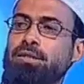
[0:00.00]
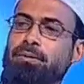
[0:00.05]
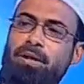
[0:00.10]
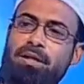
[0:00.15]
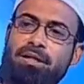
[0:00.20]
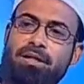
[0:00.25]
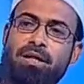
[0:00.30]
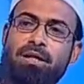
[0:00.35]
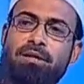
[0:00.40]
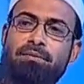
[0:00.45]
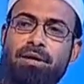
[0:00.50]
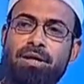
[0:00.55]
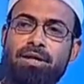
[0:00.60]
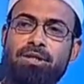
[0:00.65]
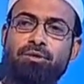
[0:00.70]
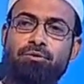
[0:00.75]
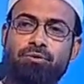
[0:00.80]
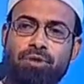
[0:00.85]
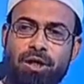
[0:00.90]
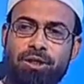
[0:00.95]
सवाल करने
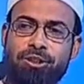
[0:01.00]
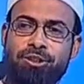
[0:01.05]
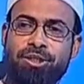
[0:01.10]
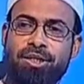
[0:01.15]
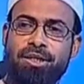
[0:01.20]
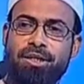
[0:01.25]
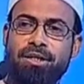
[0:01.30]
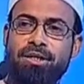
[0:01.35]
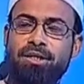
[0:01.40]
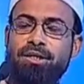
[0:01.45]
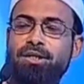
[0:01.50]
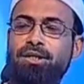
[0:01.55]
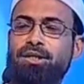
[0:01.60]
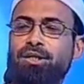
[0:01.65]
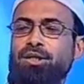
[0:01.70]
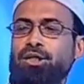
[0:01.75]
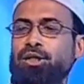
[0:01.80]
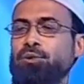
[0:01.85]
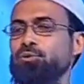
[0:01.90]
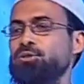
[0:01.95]
वाले से गुजारिश है
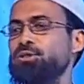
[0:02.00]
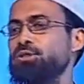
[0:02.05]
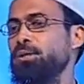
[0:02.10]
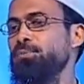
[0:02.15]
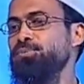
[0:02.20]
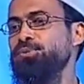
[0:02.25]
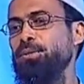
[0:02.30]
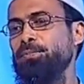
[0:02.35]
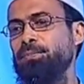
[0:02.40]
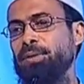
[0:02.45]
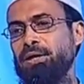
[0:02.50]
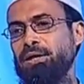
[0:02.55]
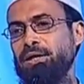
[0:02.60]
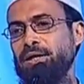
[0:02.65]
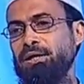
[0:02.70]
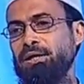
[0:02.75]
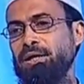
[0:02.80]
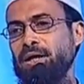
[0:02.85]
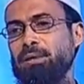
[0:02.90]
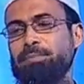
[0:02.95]
कि वो सबसे
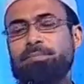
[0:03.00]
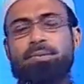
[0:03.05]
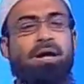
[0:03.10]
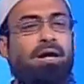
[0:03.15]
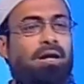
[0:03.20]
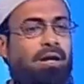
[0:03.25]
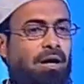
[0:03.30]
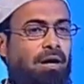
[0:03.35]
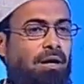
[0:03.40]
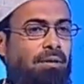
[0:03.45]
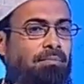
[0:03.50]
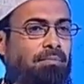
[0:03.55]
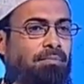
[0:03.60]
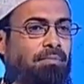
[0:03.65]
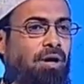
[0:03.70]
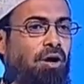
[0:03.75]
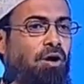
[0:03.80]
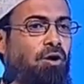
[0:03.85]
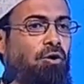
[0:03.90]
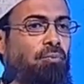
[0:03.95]
पहले अपना नाम
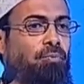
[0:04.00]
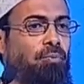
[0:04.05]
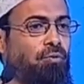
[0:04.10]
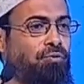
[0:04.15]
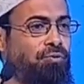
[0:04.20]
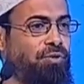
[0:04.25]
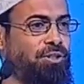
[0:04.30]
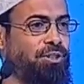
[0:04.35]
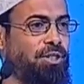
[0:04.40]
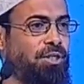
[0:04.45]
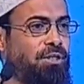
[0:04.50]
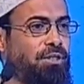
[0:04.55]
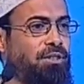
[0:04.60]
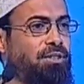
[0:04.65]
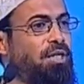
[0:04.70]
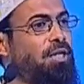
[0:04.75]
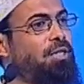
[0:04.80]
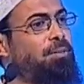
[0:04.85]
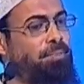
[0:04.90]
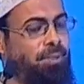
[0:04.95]
और प्रोफेशन
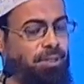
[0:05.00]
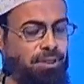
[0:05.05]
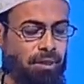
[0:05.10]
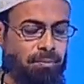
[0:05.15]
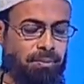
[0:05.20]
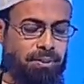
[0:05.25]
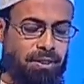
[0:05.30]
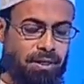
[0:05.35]
यानी पेशा